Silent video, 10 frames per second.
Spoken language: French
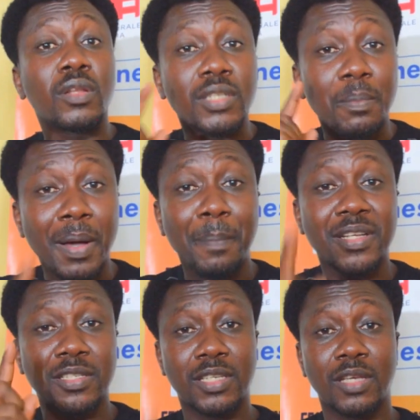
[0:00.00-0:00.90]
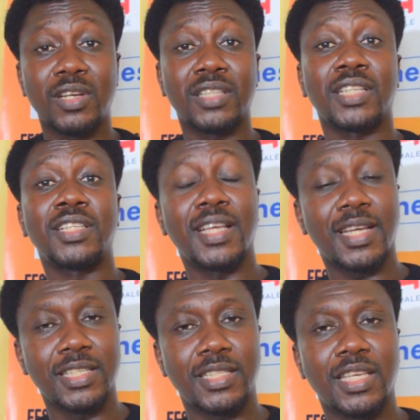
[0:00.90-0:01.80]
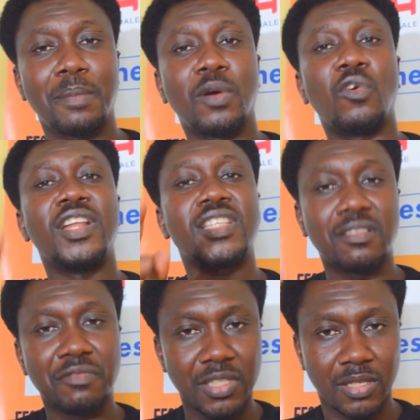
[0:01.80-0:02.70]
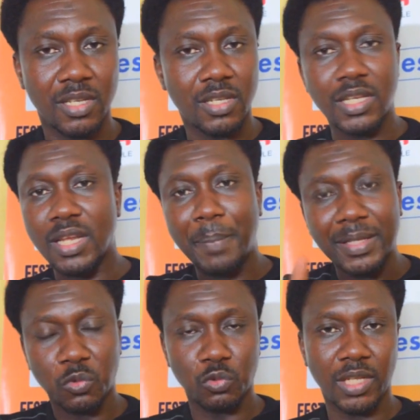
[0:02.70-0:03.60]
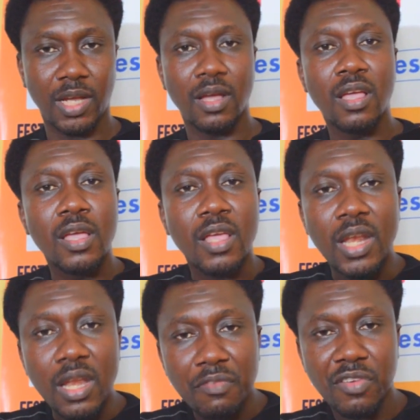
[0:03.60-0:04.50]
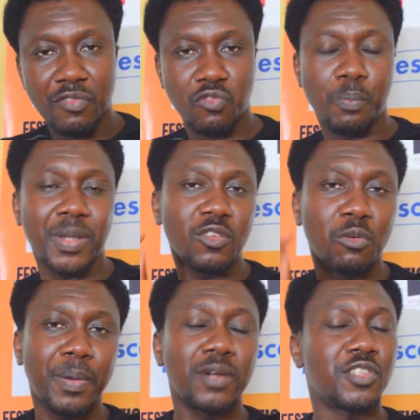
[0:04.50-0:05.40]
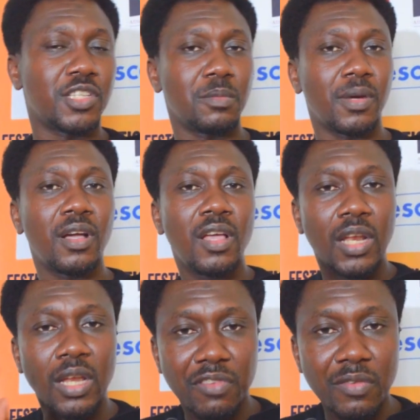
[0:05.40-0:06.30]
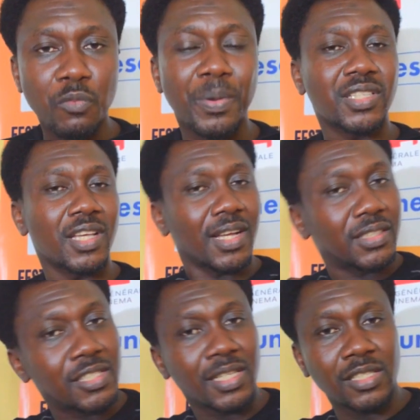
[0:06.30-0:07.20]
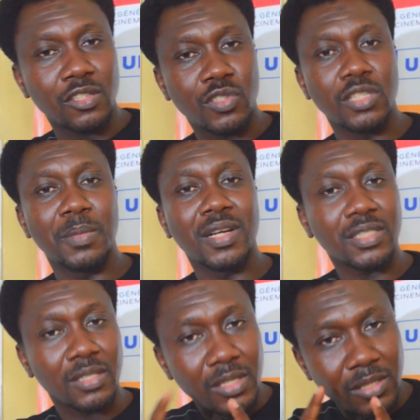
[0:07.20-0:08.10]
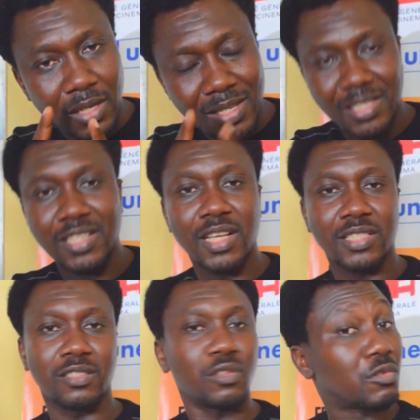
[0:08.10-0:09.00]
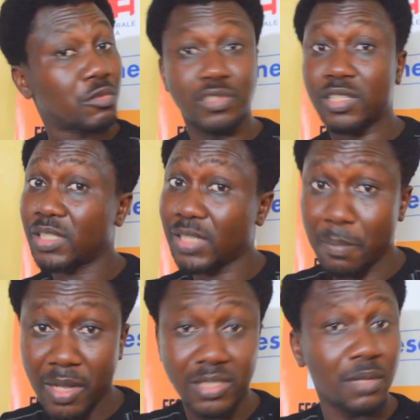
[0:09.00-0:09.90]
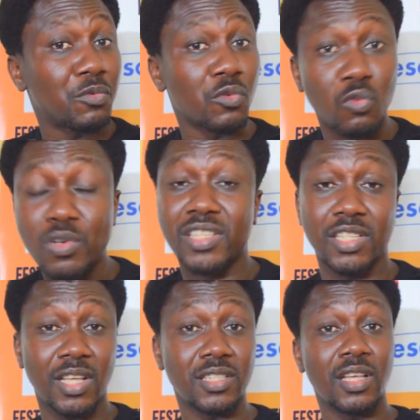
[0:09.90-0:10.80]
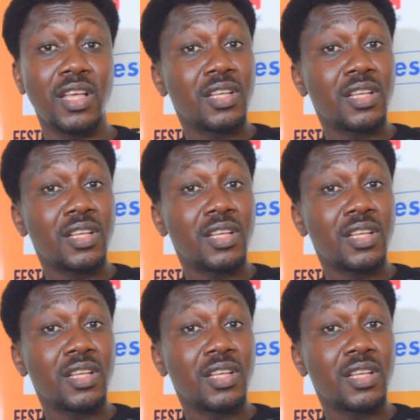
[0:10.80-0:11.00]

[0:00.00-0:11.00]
C'est pas parce qu'on est en train de les critiquer, mais on les invite. Il n'est pas trop tard. Levez-vous parce qu'on parle de cinéma. Levez-vous parce que quand il s'agit de cinéma, c'est les cinéastes. Donc, si ça marche, c'est pour nous les cinéastes.